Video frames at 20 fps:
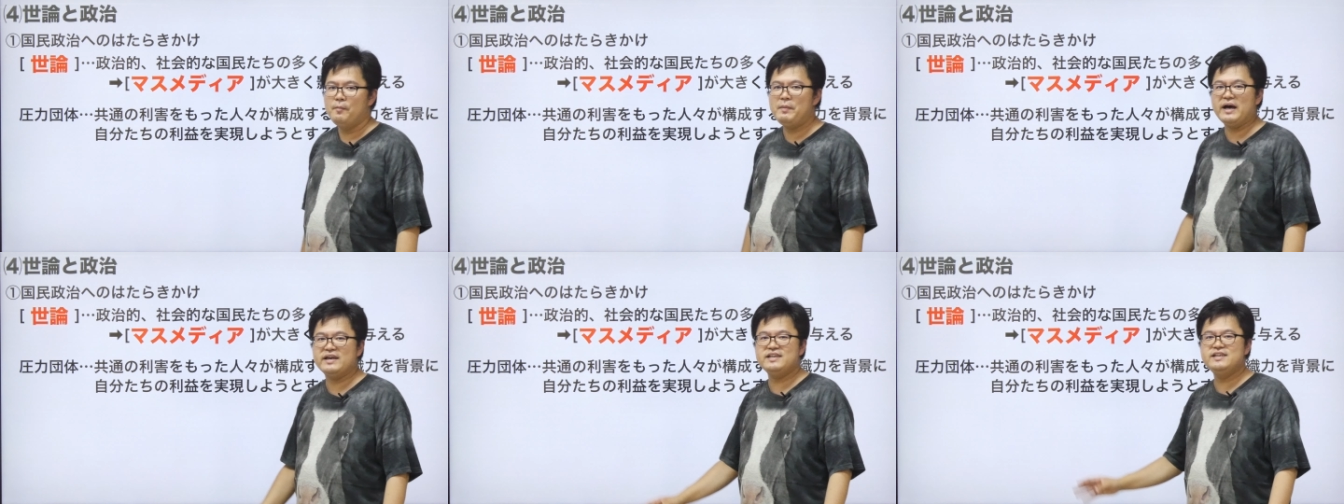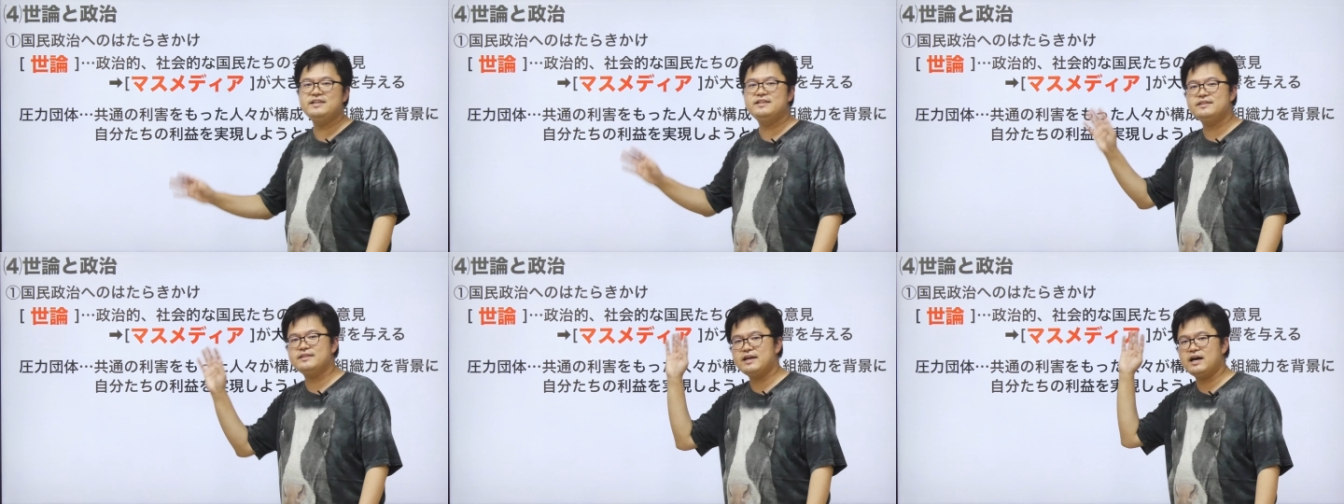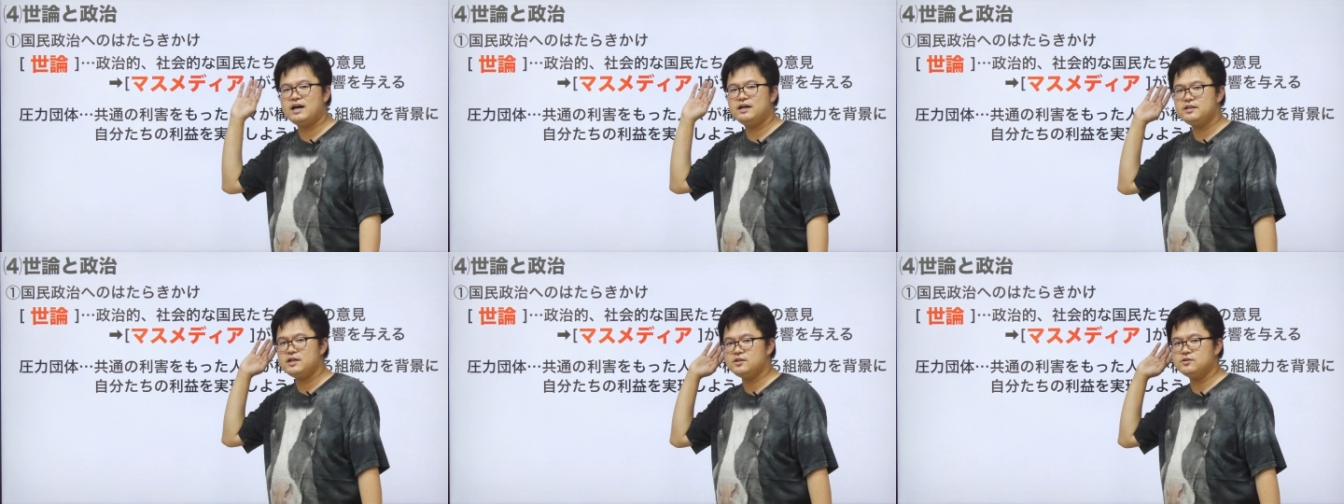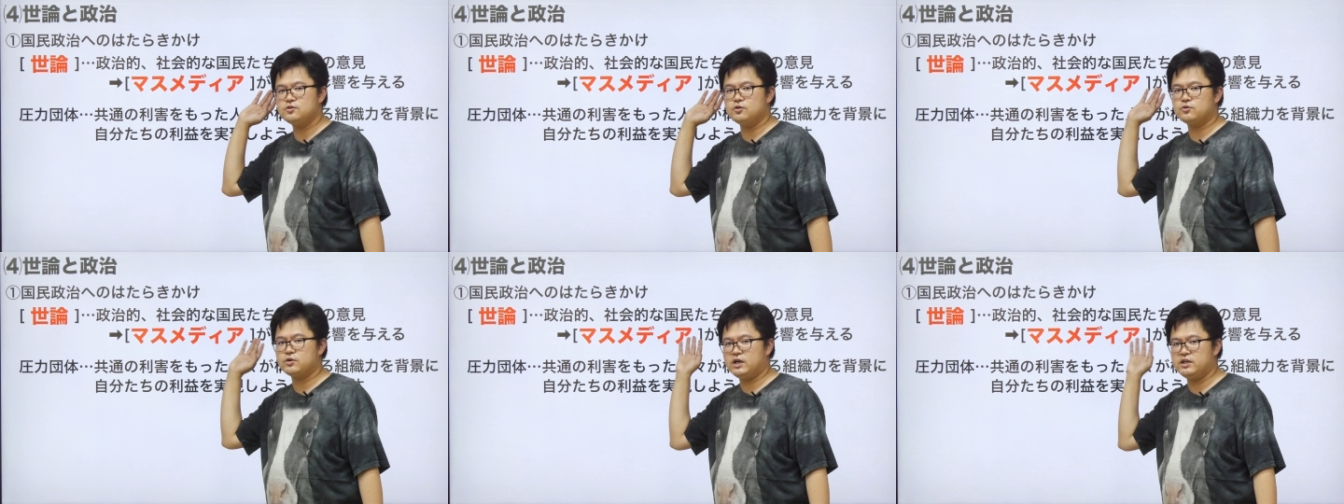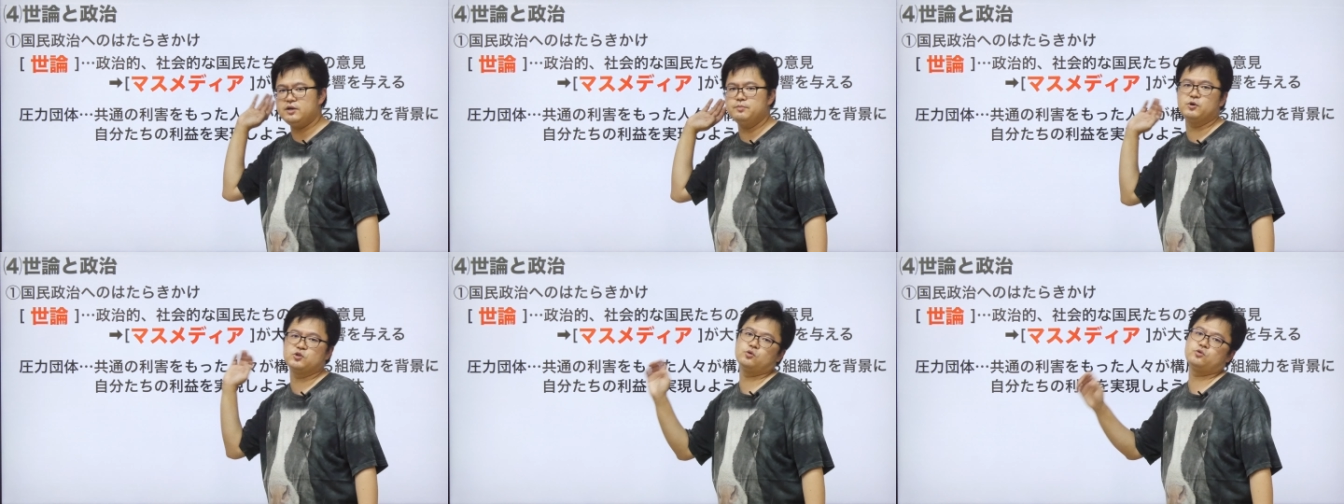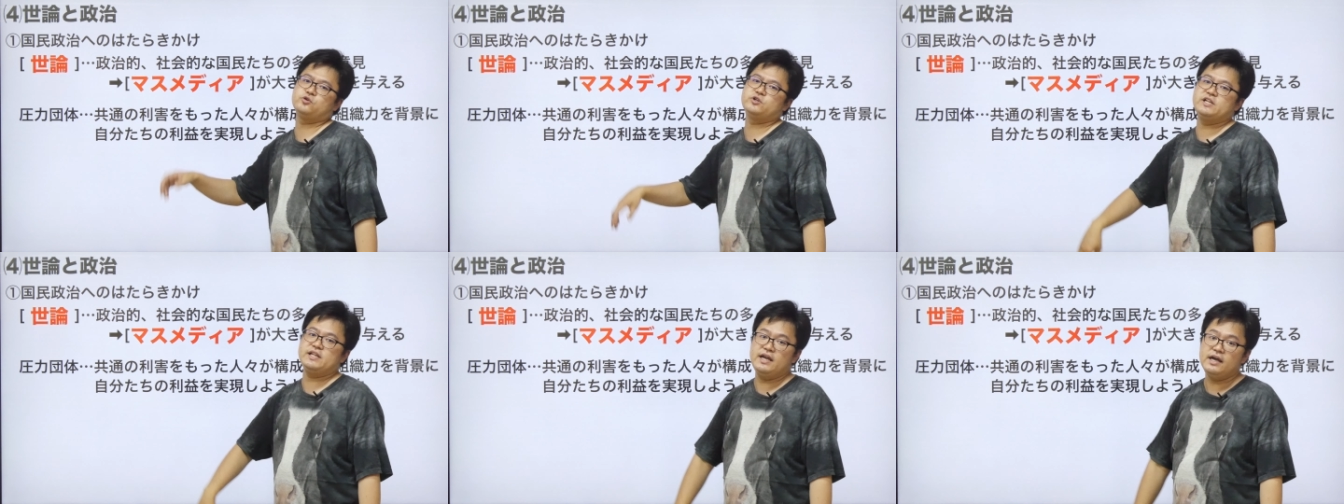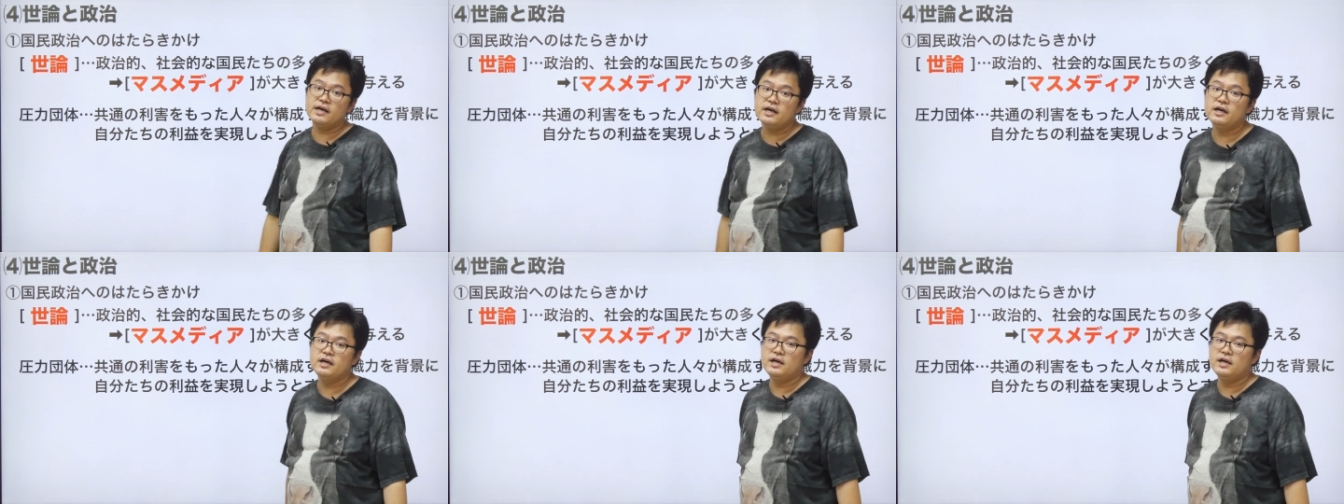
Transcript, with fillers: まあ、インターネットとかで、も特にね、